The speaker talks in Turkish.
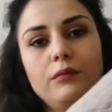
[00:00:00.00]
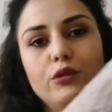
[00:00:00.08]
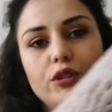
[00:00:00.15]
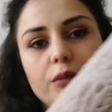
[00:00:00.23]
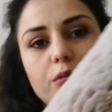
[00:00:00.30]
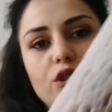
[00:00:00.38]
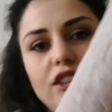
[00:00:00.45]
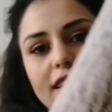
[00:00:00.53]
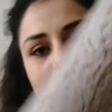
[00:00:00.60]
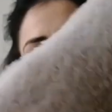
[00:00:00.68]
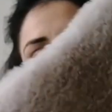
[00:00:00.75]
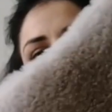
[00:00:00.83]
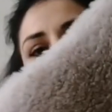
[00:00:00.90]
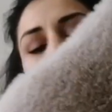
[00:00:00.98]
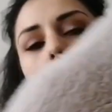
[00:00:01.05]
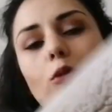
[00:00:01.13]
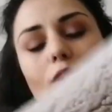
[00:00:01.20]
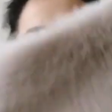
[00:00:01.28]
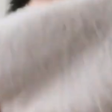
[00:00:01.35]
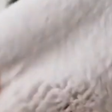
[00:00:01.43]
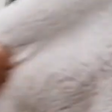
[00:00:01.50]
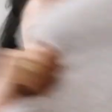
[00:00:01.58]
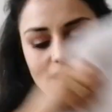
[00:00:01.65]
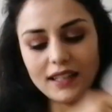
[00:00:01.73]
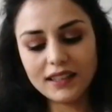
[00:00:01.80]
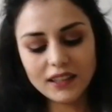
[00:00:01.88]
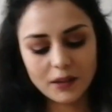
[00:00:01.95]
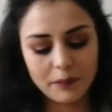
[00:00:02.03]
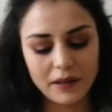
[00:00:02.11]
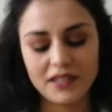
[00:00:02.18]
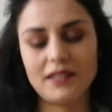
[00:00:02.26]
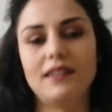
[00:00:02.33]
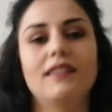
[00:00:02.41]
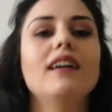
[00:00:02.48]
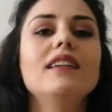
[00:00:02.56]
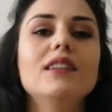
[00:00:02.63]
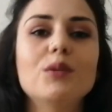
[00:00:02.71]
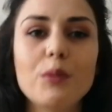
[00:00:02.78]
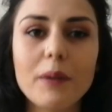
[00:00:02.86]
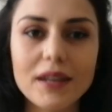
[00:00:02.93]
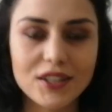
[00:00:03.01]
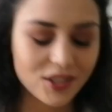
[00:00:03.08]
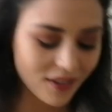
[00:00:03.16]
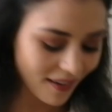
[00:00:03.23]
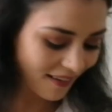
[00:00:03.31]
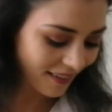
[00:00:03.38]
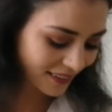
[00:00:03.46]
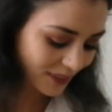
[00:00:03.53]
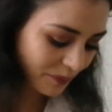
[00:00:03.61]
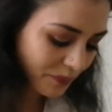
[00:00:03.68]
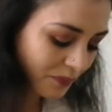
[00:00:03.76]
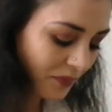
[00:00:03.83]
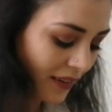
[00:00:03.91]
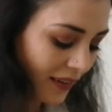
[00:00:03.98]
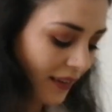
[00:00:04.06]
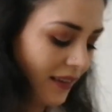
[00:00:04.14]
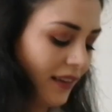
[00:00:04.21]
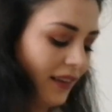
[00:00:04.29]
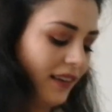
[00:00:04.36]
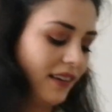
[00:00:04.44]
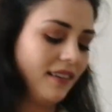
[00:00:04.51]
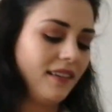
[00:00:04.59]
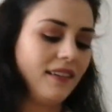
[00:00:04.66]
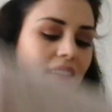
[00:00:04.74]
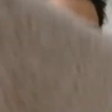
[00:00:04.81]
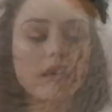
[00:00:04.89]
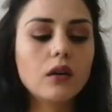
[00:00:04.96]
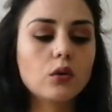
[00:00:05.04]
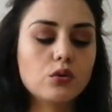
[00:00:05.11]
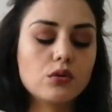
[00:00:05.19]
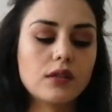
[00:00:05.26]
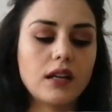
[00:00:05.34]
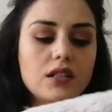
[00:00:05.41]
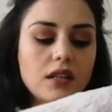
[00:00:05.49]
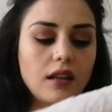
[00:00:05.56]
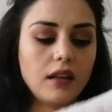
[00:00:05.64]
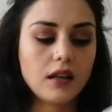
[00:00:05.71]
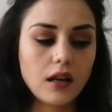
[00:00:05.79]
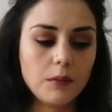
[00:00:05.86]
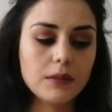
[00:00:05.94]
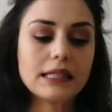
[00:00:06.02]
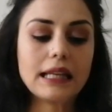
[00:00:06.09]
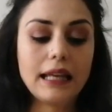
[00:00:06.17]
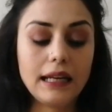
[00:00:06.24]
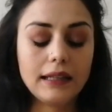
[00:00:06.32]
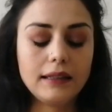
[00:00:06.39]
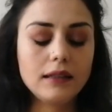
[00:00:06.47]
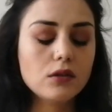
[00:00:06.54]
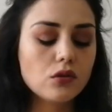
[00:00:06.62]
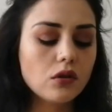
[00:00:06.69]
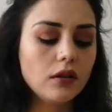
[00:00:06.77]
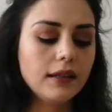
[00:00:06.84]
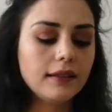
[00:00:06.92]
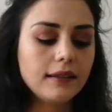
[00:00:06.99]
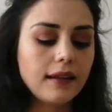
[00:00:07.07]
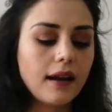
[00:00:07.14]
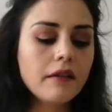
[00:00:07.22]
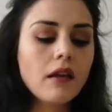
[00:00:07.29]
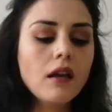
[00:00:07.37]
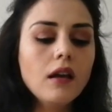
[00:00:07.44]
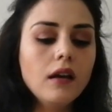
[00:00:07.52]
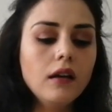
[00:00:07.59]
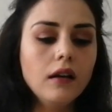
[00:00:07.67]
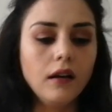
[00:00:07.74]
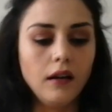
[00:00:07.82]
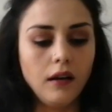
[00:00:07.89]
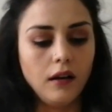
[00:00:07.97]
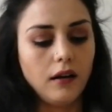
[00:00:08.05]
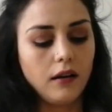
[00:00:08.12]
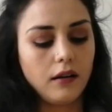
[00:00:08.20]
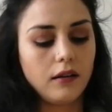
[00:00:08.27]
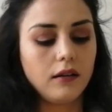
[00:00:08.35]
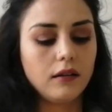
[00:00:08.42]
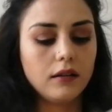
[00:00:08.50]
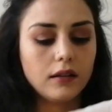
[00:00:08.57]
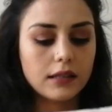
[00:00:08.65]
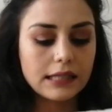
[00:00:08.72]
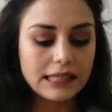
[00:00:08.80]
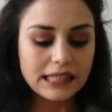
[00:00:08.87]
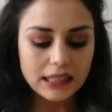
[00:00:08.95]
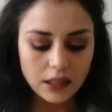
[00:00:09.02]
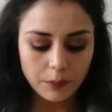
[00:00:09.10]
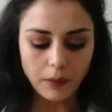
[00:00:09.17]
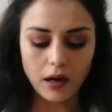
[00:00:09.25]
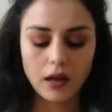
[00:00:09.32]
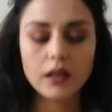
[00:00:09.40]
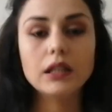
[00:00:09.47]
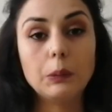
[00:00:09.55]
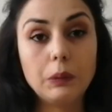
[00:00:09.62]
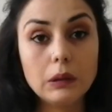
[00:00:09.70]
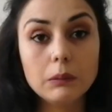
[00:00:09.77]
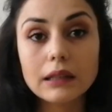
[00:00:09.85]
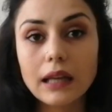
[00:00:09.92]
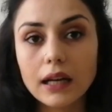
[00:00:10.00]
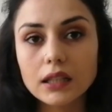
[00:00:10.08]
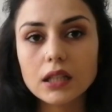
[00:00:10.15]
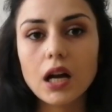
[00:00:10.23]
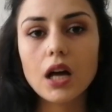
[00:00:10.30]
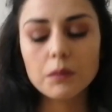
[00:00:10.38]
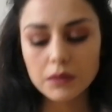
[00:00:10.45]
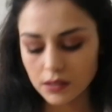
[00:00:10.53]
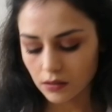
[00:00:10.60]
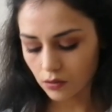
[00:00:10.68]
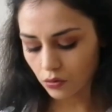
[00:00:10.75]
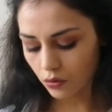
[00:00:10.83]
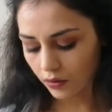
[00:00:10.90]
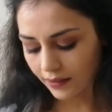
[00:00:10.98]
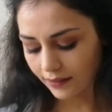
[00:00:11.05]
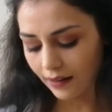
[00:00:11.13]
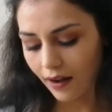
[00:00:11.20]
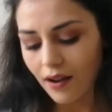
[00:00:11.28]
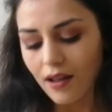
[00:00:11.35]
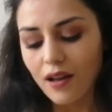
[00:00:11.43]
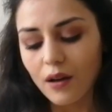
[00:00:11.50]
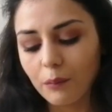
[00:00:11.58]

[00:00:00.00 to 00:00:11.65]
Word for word: Bu da bu şekilde. Ben bunu arkadaşlar 45 liradan 25 liraya aldım. Yıllar 30 derecede yıkaması gerektiğini söylediler. Ee, sıkma yapılmadan yıkanmasını söylediler.